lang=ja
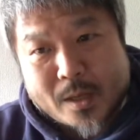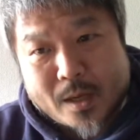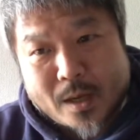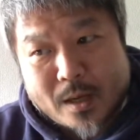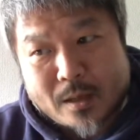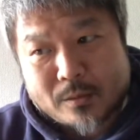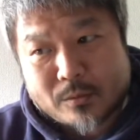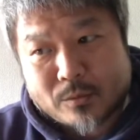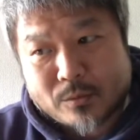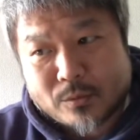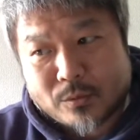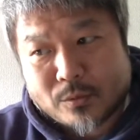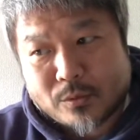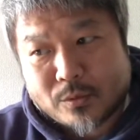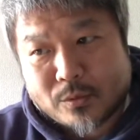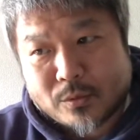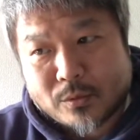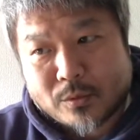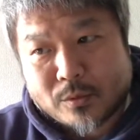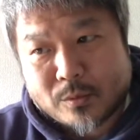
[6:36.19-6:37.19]
あ
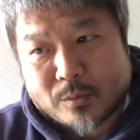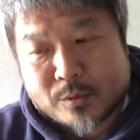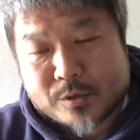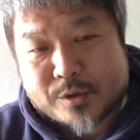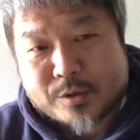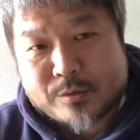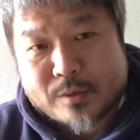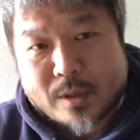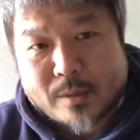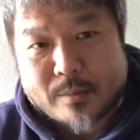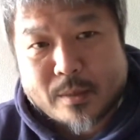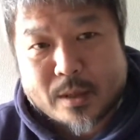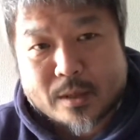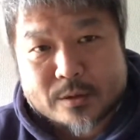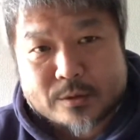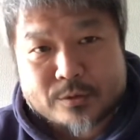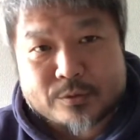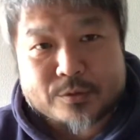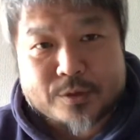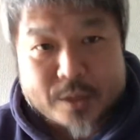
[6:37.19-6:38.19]
のもしくはまあ
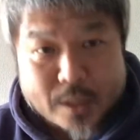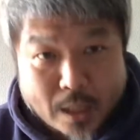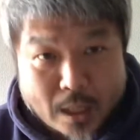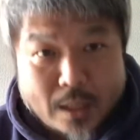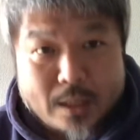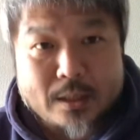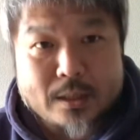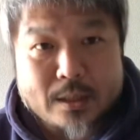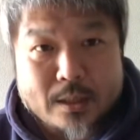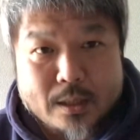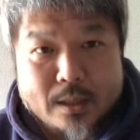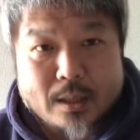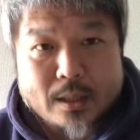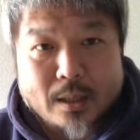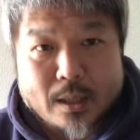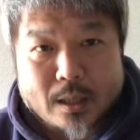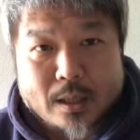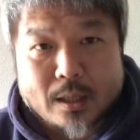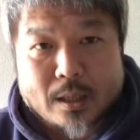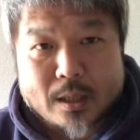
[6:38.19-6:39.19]
数社
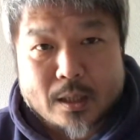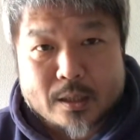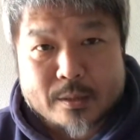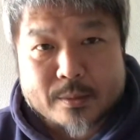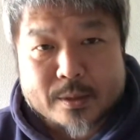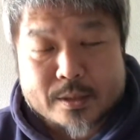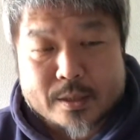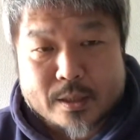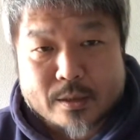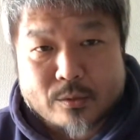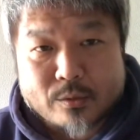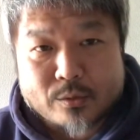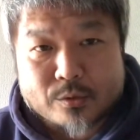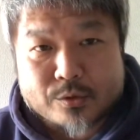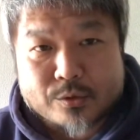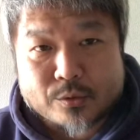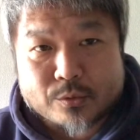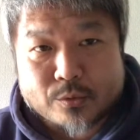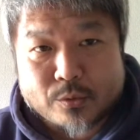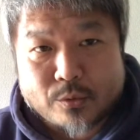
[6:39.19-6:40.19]
あ今選考
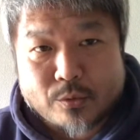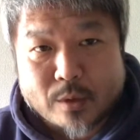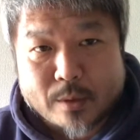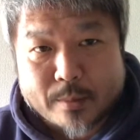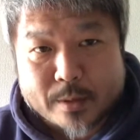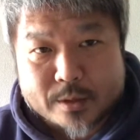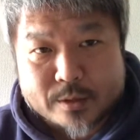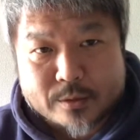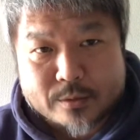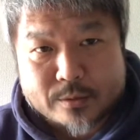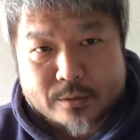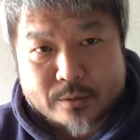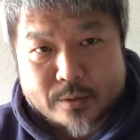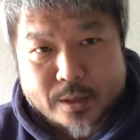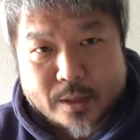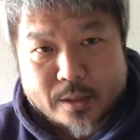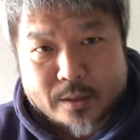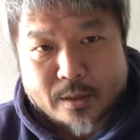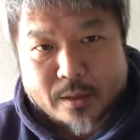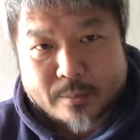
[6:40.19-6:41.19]
中のところがまあ進ん
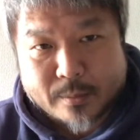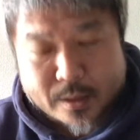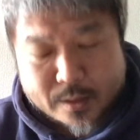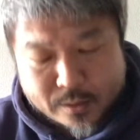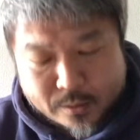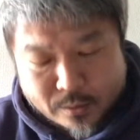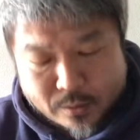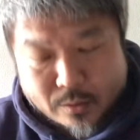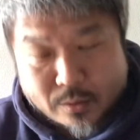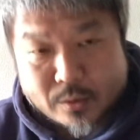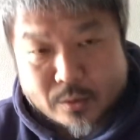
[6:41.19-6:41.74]
でいってますと